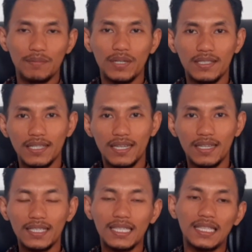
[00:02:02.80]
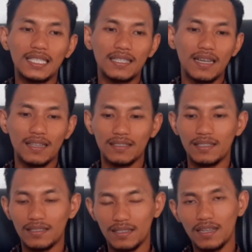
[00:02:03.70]
baca ketika
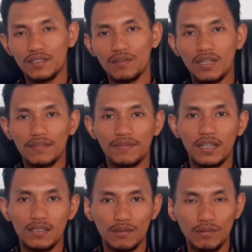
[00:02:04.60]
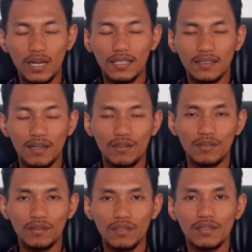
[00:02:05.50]
selesai sholat fardu atau
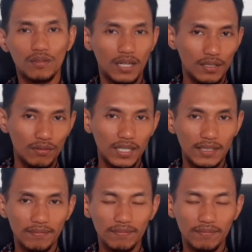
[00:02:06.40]
sholat sunat.